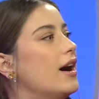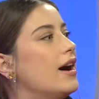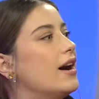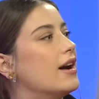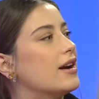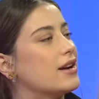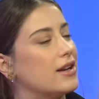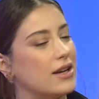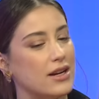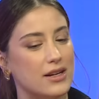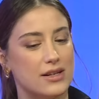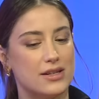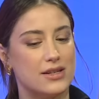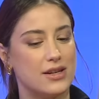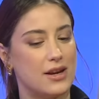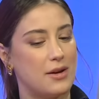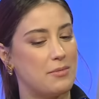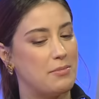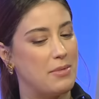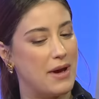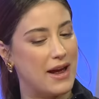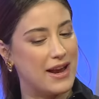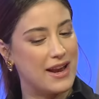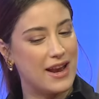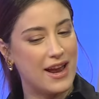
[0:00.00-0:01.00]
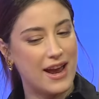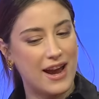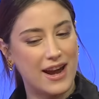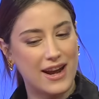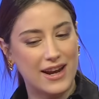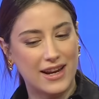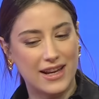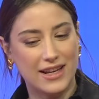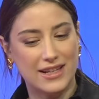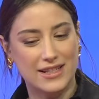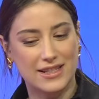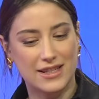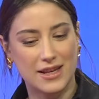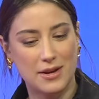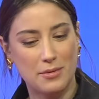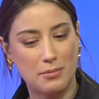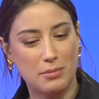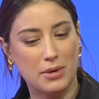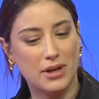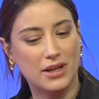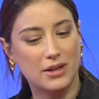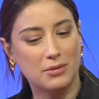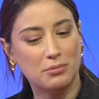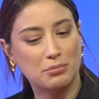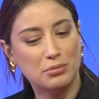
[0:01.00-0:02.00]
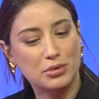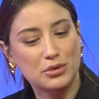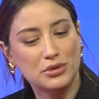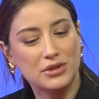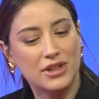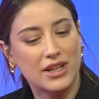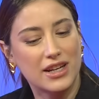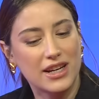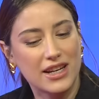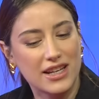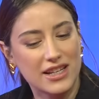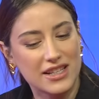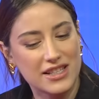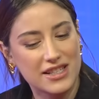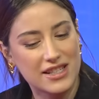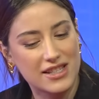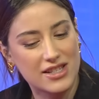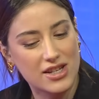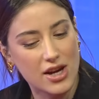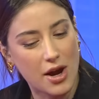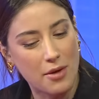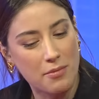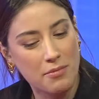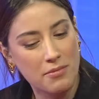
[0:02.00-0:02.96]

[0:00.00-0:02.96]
Arkadaşlar ben herkese bakın bunlara yazacağım